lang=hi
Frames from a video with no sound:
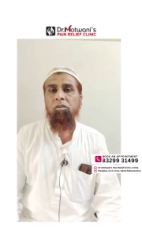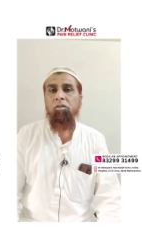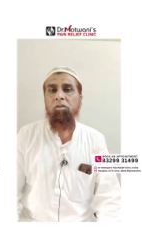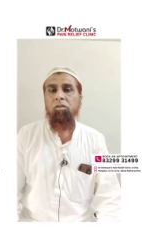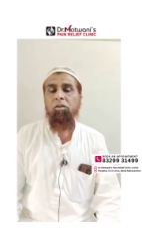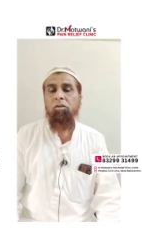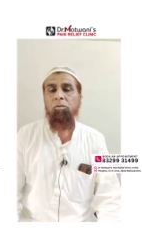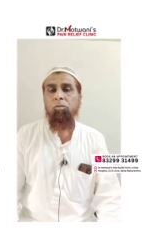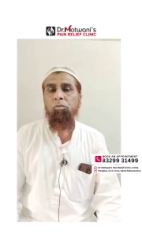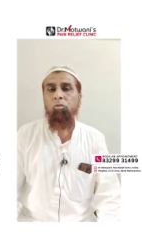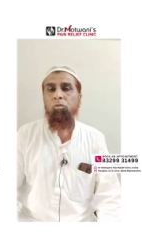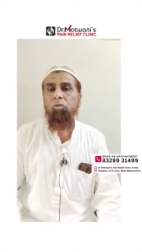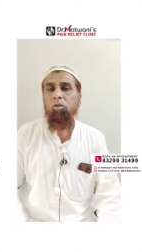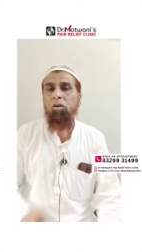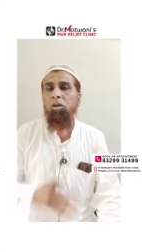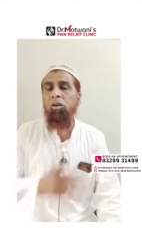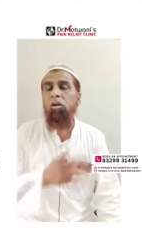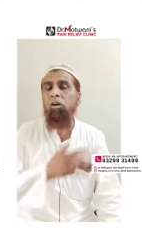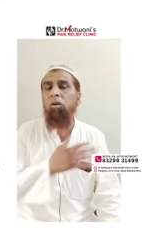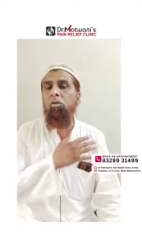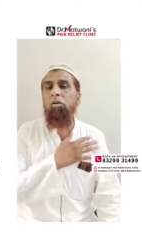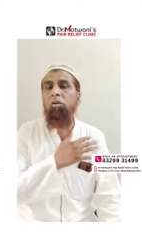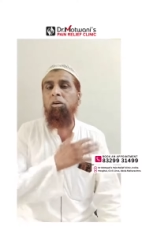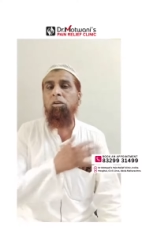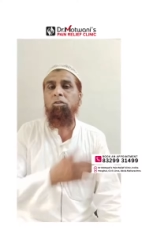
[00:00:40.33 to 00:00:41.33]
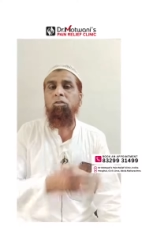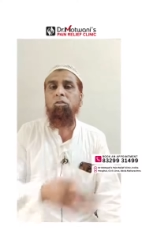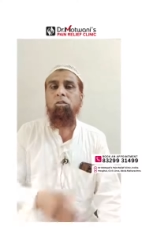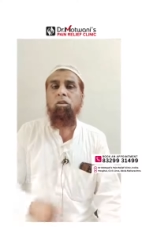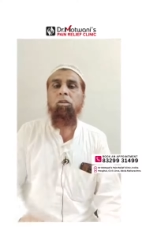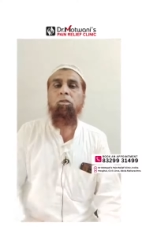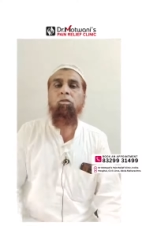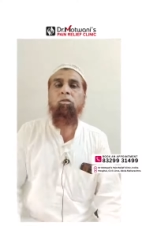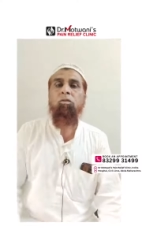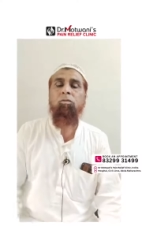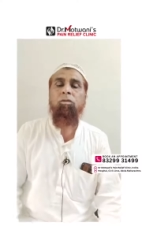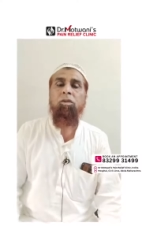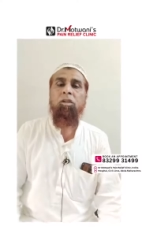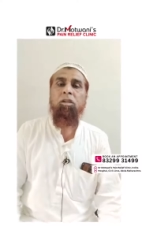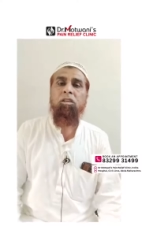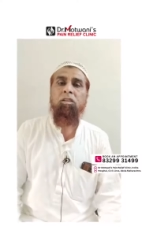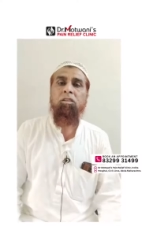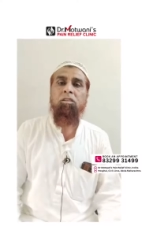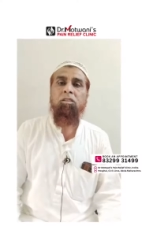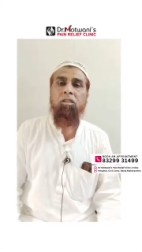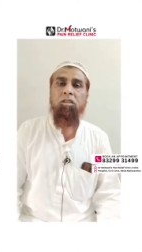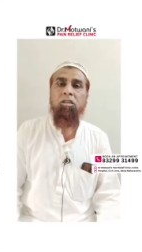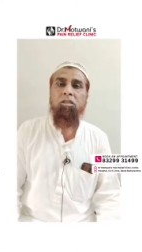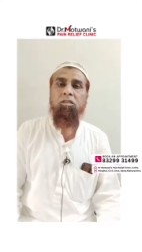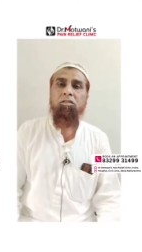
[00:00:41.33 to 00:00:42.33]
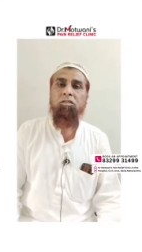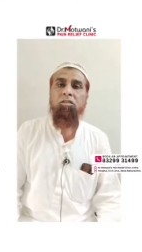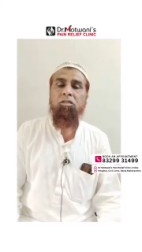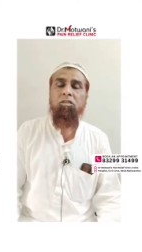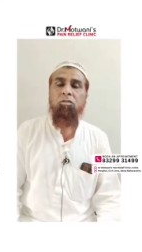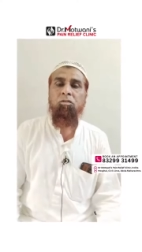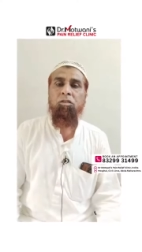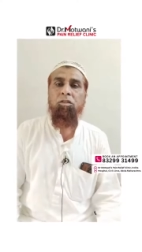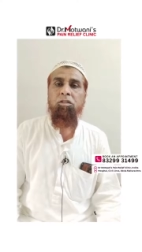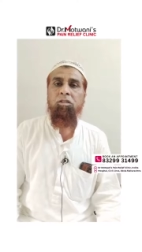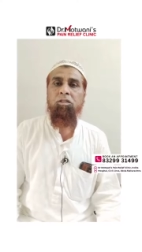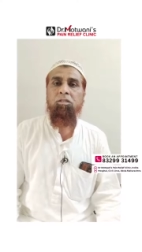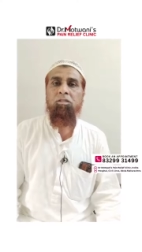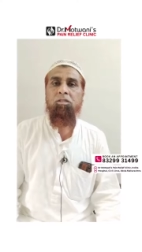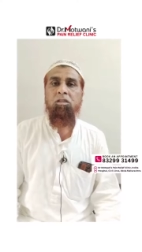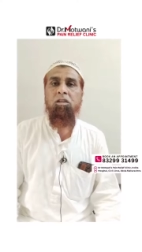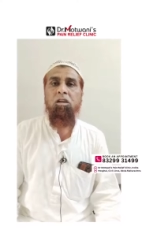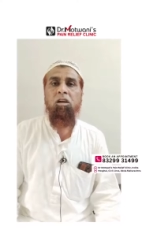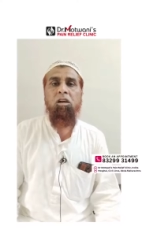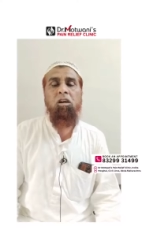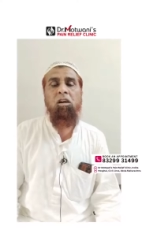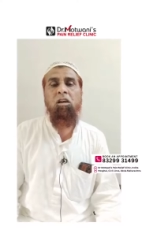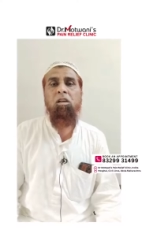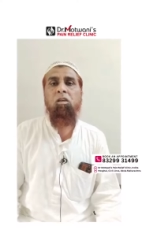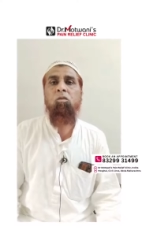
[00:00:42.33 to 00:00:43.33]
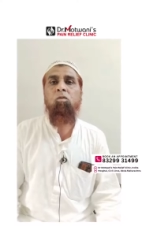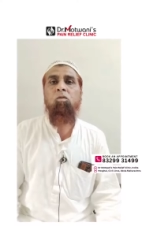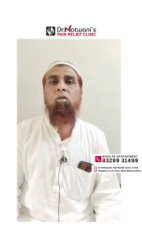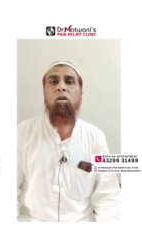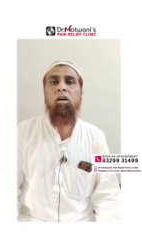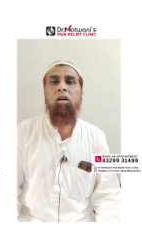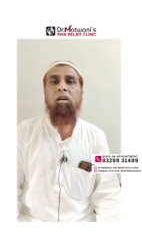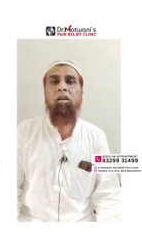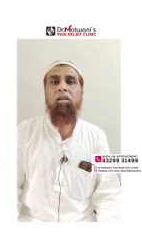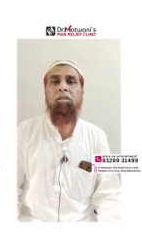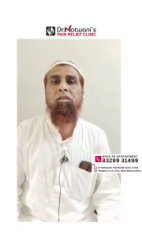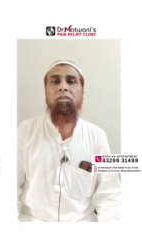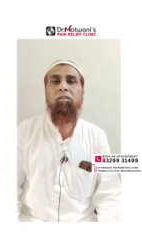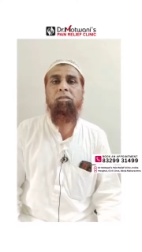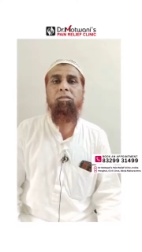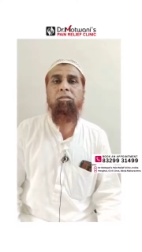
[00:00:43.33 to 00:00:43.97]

और ये पूरा खवा जो है तो मेरा दर्द की वजह से अकड़ा हुआ है